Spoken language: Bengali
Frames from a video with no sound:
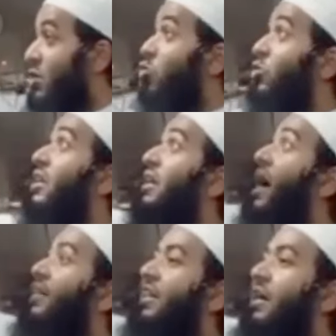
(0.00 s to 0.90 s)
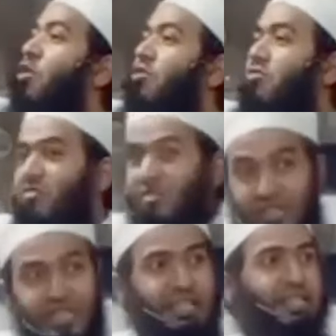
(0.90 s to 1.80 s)
উনি রাতে এবং
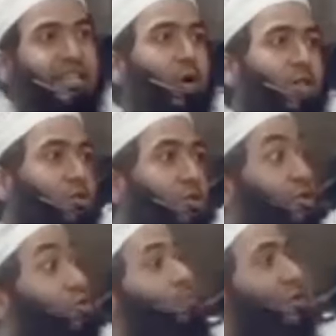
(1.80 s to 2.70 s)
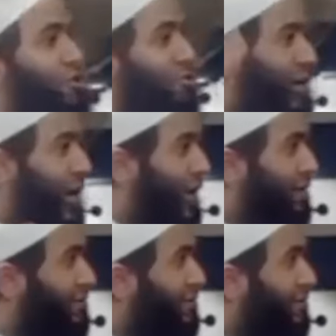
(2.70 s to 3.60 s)
দিনে দাওয়াত করেছে চব্বিশ ঘন্টা
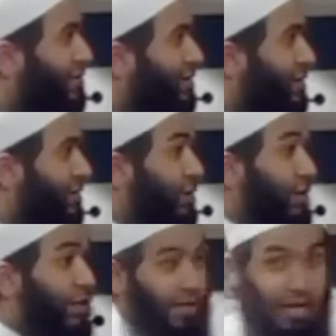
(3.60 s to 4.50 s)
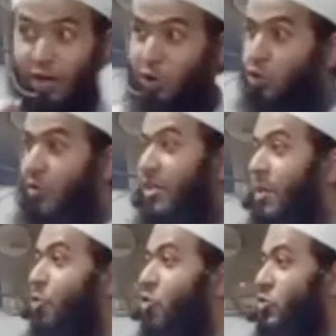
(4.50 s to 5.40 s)
এইরকম একটা
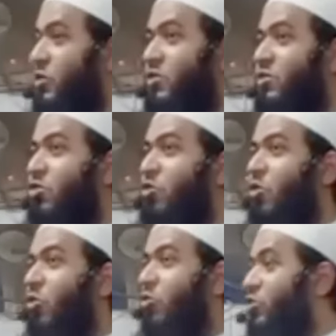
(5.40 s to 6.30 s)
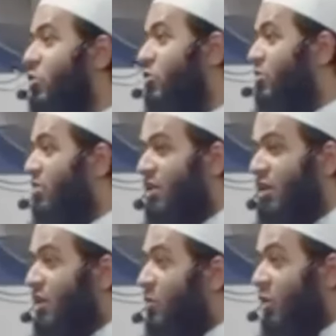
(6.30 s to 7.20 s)
পরিস্থিতিতে যখন লোকজন
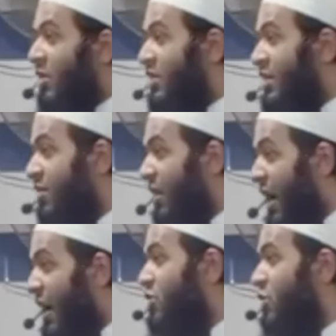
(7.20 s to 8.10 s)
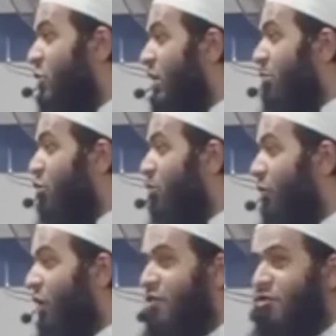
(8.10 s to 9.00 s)
ওনার দিকে আসলো না এবং
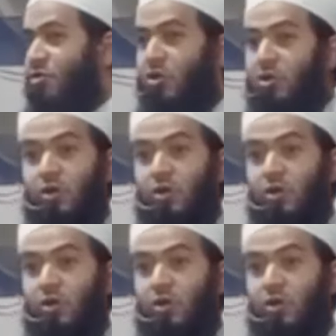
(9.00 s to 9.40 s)
পলায়ন করলো